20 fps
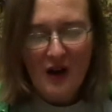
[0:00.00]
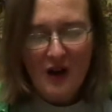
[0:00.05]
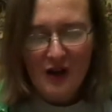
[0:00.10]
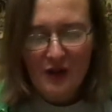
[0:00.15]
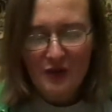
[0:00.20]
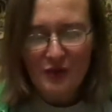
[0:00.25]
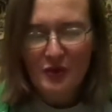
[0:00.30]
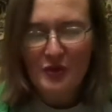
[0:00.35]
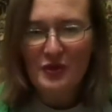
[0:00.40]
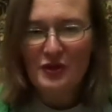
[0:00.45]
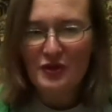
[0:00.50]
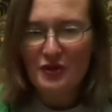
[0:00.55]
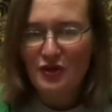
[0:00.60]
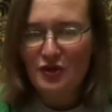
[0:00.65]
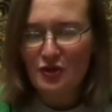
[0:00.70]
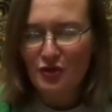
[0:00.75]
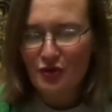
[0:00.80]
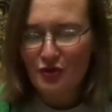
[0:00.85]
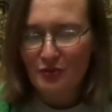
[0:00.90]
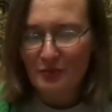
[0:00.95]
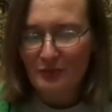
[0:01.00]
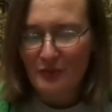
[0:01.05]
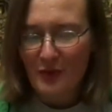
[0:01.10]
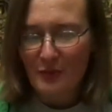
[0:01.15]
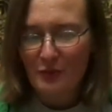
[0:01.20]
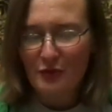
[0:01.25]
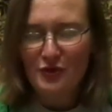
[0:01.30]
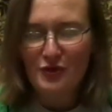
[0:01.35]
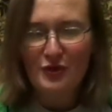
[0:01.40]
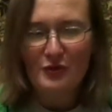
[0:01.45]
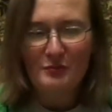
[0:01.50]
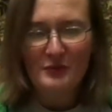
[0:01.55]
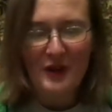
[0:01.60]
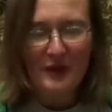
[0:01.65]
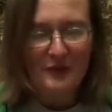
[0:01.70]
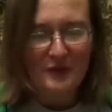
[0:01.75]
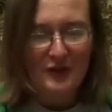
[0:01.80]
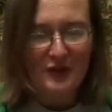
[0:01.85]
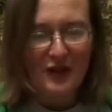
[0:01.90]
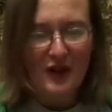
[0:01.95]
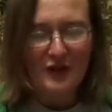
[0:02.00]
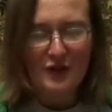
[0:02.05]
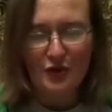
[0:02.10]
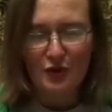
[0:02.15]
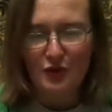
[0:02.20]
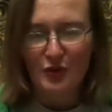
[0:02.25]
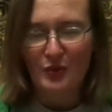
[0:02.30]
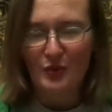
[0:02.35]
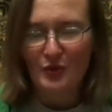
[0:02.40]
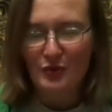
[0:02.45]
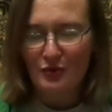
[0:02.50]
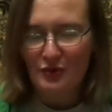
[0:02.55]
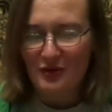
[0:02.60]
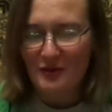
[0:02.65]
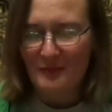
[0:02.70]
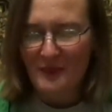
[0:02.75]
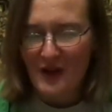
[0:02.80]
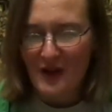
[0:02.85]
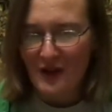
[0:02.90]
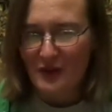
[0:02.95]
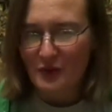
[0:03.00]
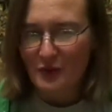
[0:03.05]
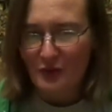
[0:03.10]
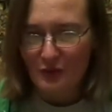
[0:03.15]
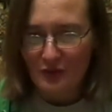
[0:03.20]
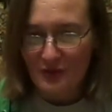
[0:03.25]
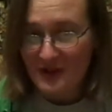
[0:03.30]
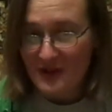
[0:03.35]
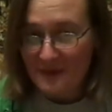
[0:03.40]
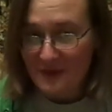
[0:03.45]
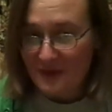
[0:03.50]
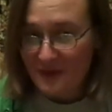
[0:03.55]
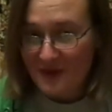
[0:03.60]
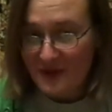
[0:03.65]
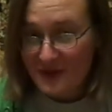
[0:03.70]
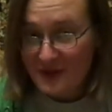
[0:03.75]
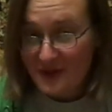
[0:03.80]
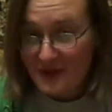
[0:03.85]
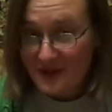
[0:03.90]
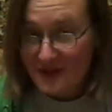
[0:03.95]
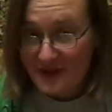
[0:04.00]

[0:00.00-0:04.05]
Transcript: Но еще бабуся у меня втирала, что вот у тебя, ну, всем известно,